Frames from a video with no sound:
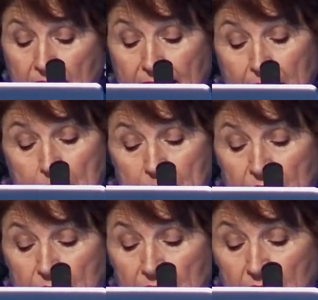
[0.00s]
que
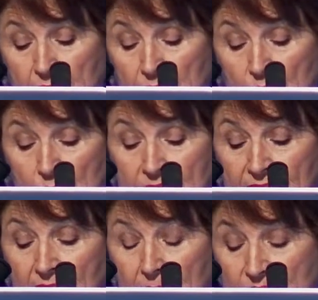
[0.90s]
empieza donde
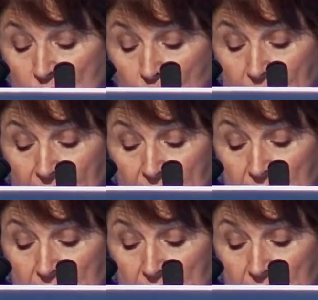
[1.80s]
acaba su piel,